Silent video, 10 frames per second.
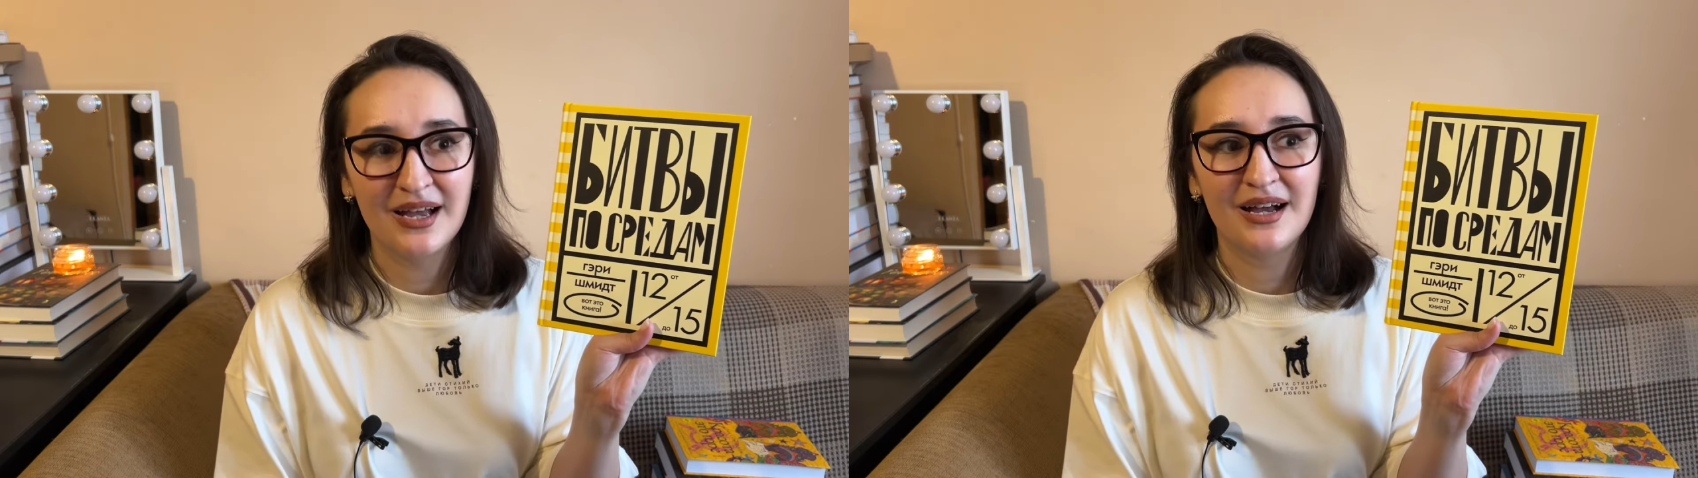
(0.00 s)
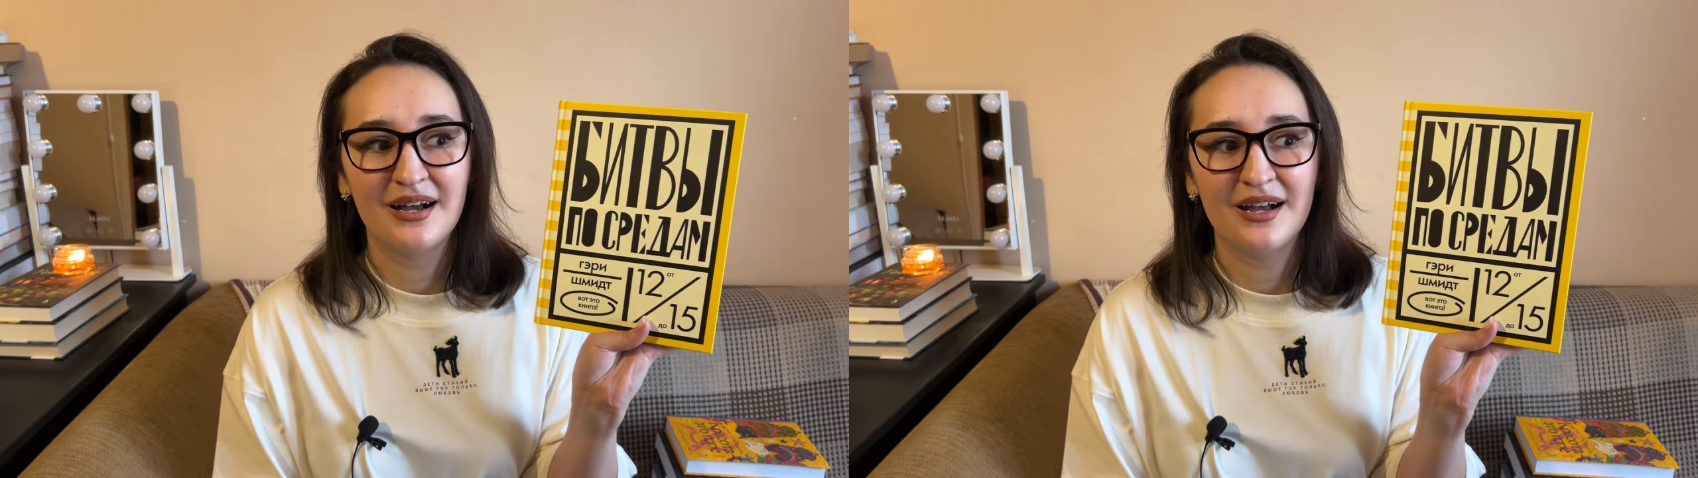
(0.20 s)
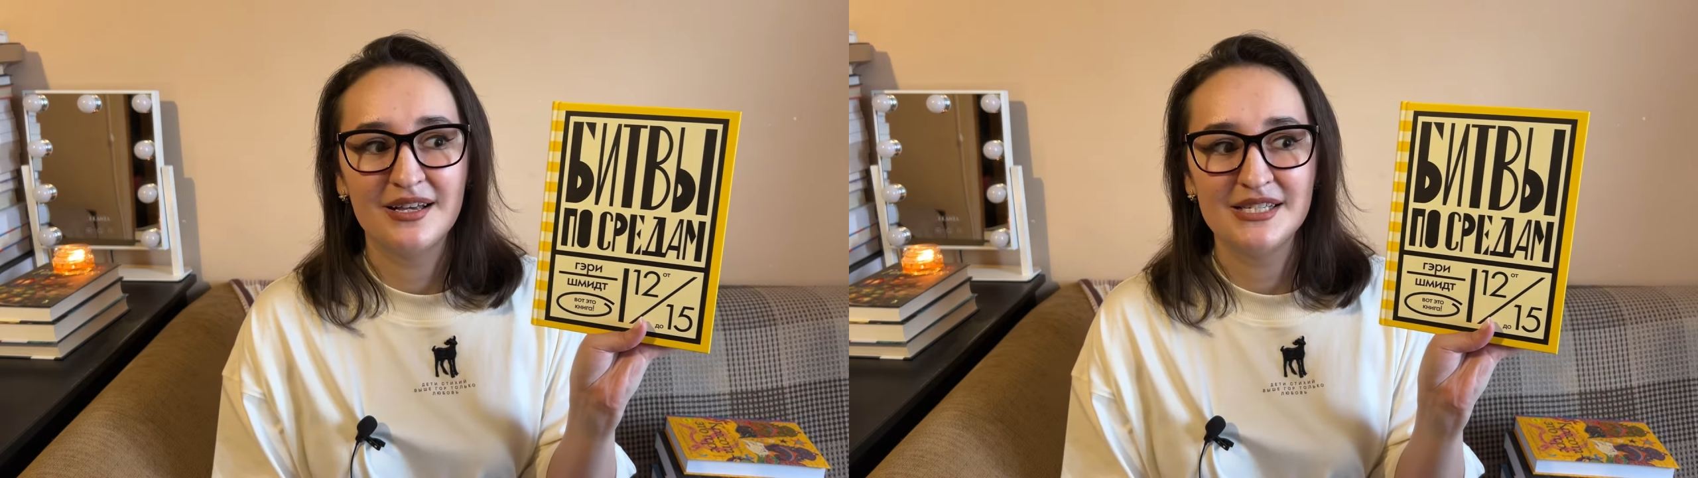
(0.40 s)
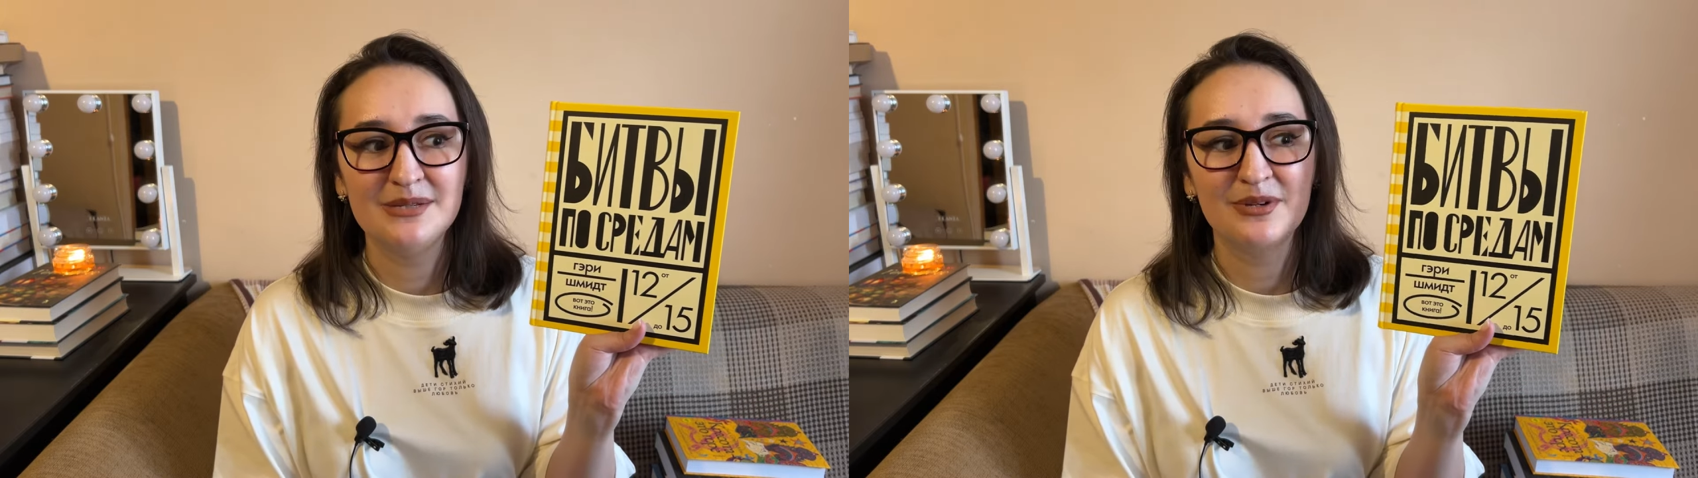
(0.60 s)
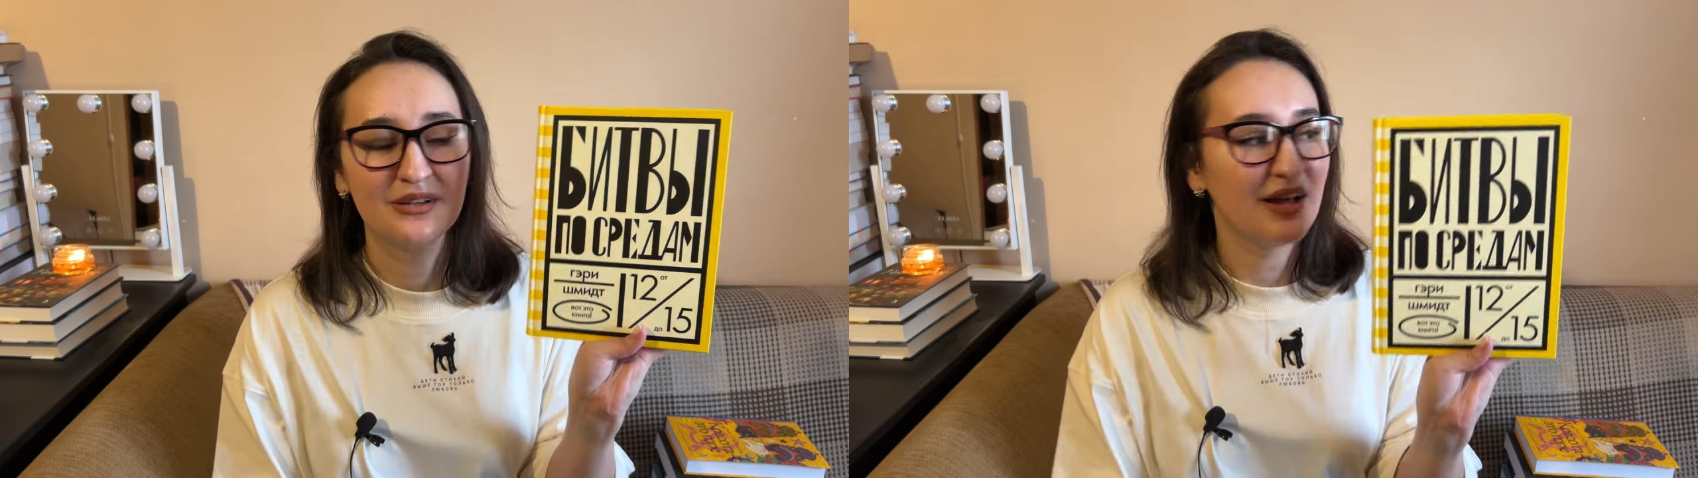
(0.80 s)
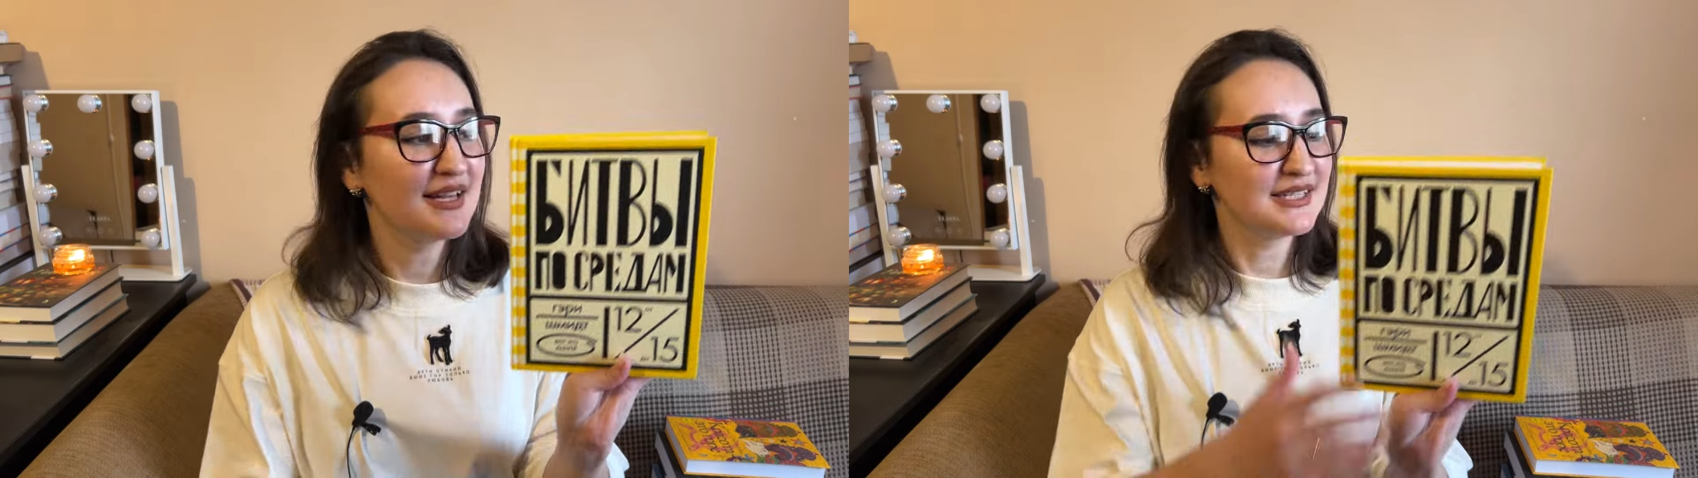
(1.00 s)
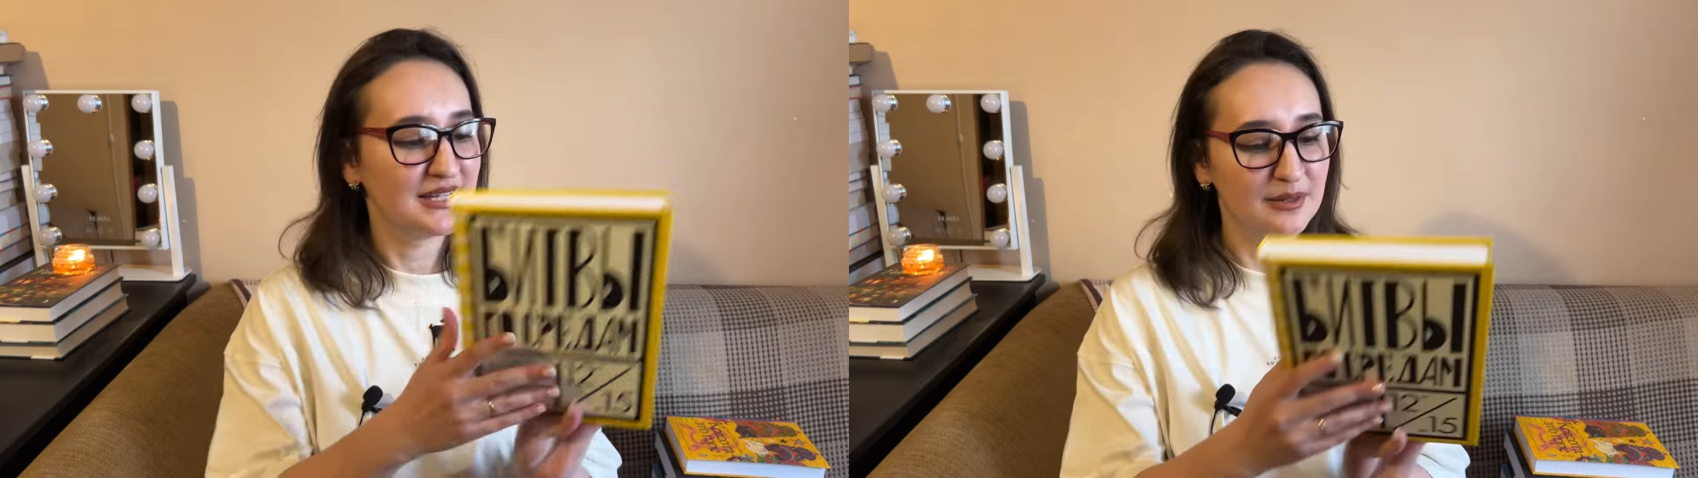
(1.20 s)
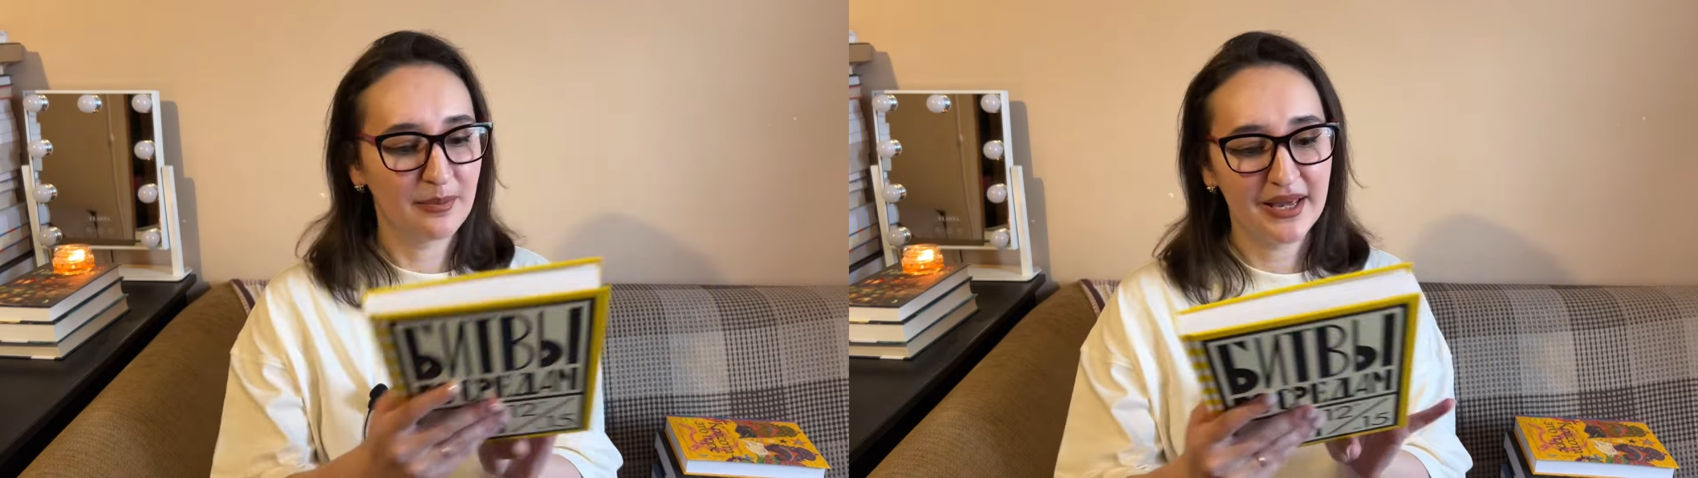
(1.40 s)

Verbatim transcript: семиклассник по